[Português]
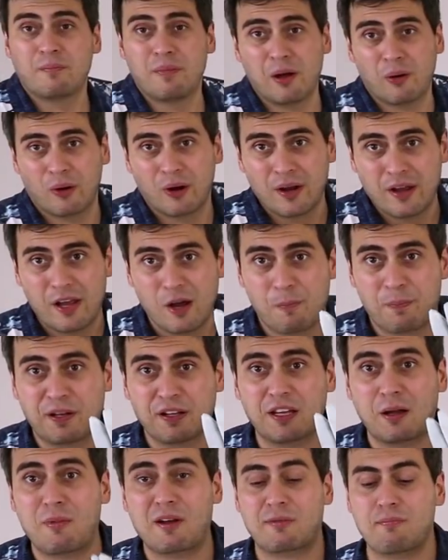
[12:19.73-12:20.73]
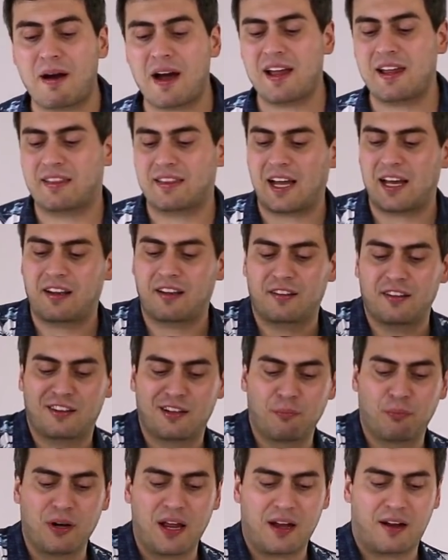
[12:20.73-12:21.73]
Meu, eu preciso dar umas marretadas
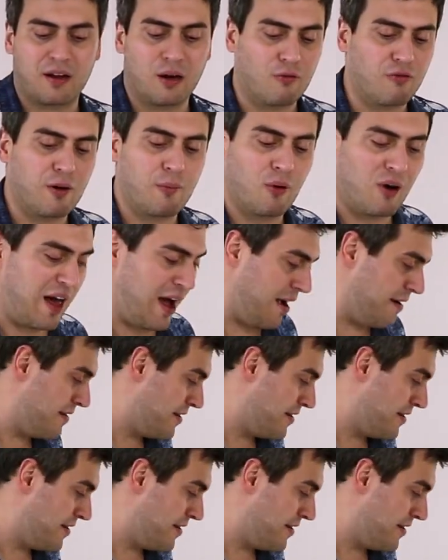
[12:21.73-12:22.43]
nesse bonecão, vamos lá.